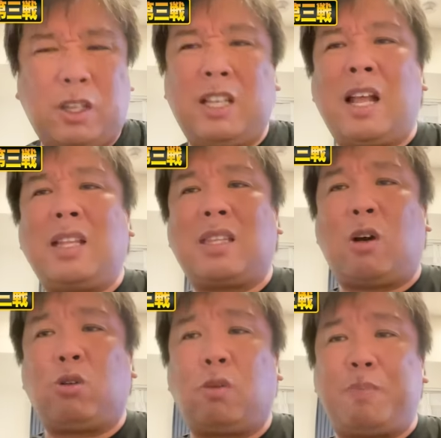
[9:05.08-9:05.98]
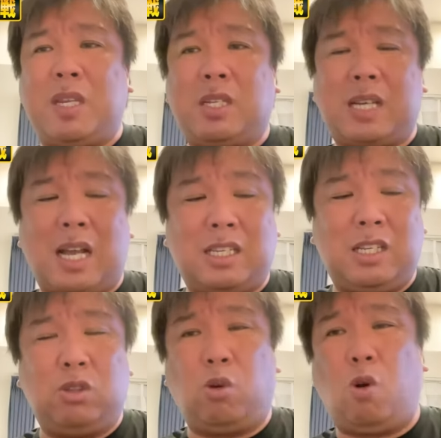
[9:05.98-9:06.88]
で、なんだこのピッチャー
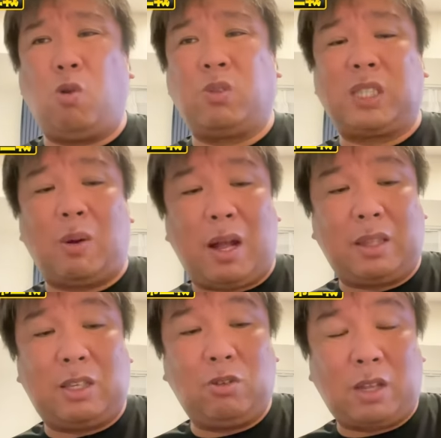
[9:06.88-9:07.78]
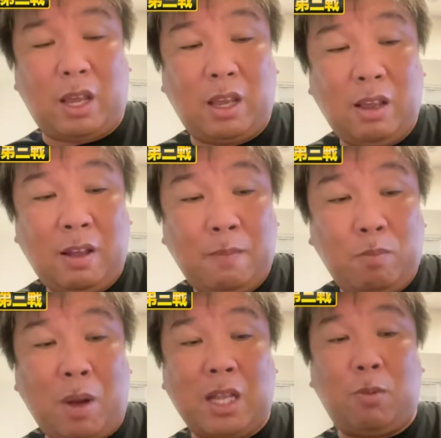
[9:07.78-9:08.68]
陣のホークスはっていうね。
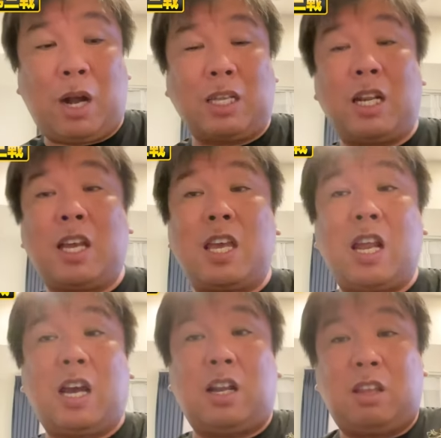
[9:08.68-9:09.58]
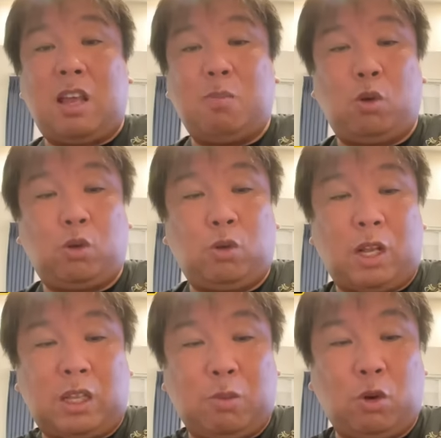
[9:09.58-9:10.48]
まあでも勝たなきゃいけないからね、もうどう
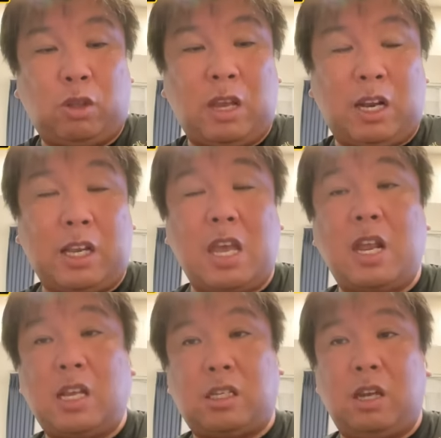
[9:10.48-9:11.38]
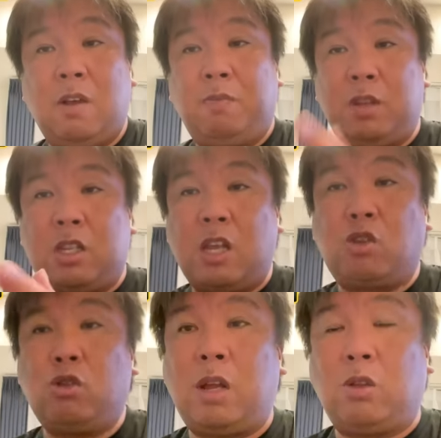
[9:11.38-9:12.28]
なってもロッテ行かなきゃいけないし、
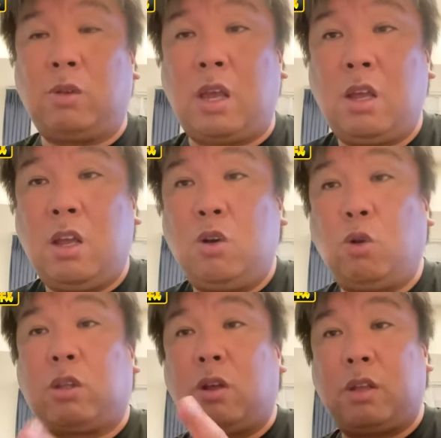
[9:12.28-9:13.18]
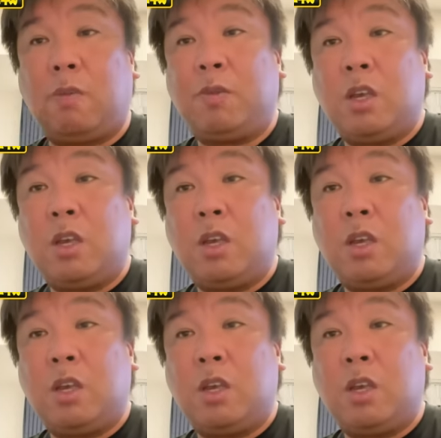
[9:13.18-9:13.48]
2010年のね、ロッテはね、